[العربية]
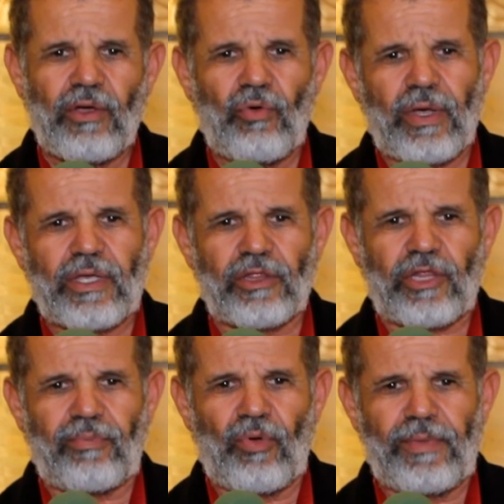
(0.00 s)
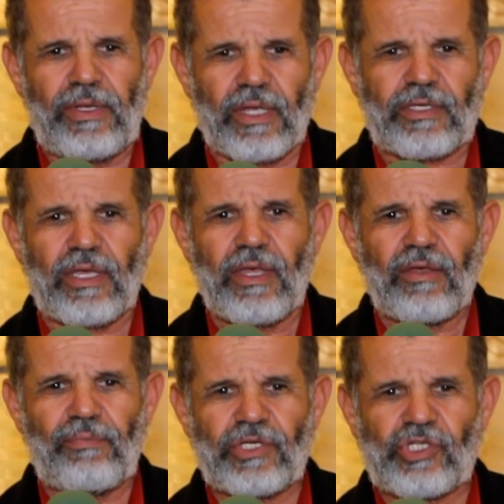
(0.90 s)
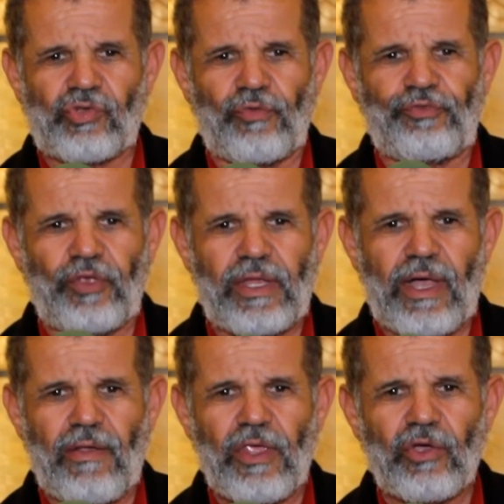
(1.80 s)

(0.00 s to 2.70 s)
هو كنطلبوا منك باش تشوف فينا